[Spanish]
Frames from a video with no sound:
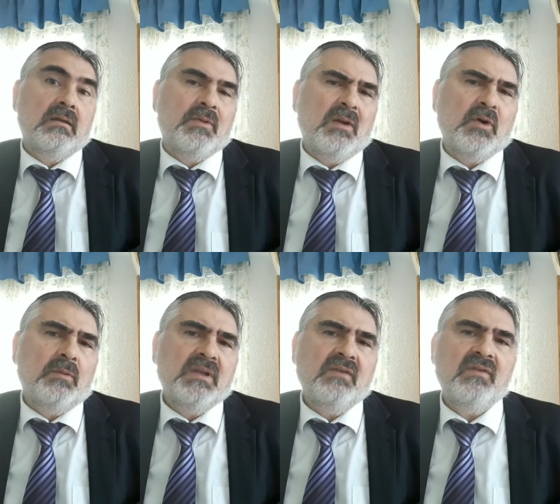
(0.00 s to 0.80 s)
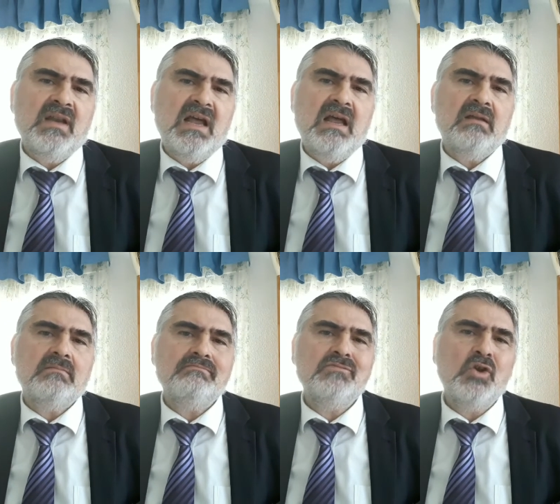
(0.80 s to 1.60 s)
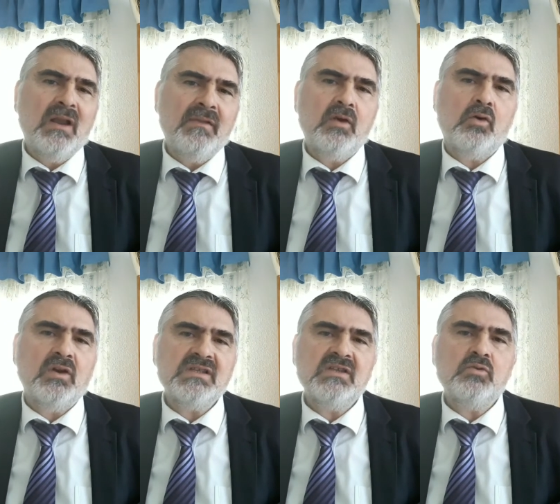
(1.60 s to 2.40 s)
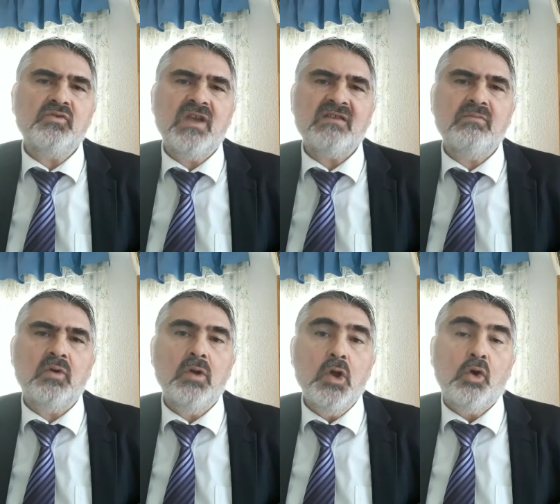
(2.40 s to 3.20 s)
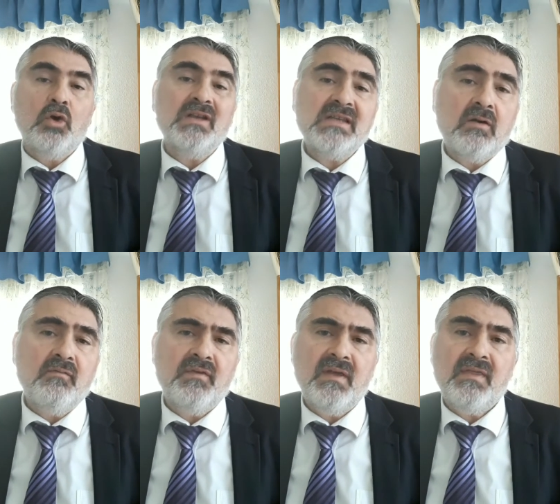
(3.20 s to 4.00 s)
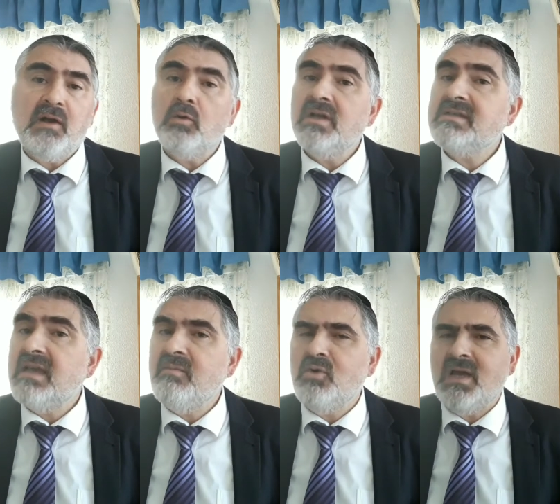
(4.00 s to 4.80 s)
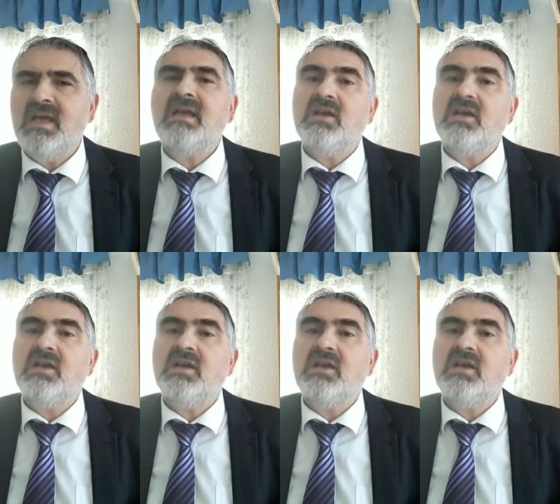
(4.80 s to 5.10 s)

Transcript: pero a lo mejor mi tefilá no la digo con ese entusiasmo, con esa confianza, con esa emuná en